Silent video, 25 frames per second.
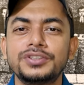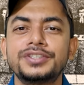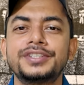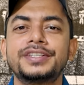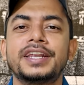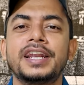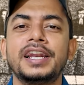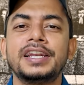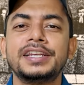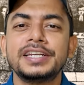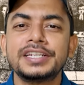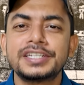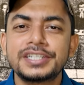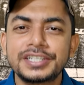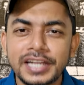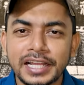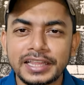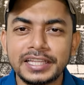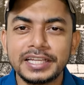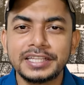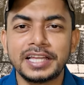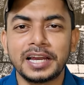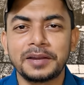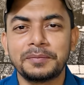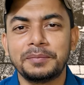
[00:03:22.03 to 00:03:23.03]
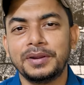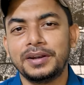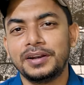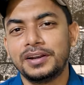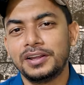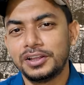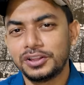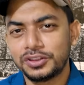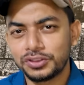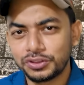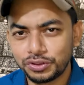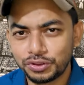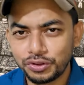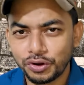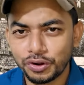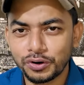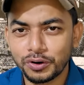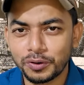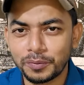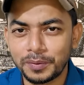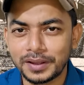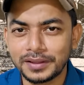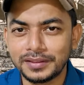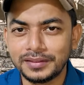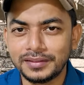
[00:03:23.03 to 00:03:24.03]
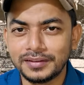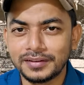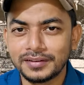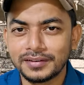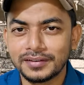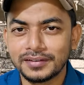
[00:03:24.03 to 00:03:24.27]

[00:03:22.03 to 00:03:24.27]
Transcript: চ্যানেলটির সাথেই থাকবেন ধন্যবাদ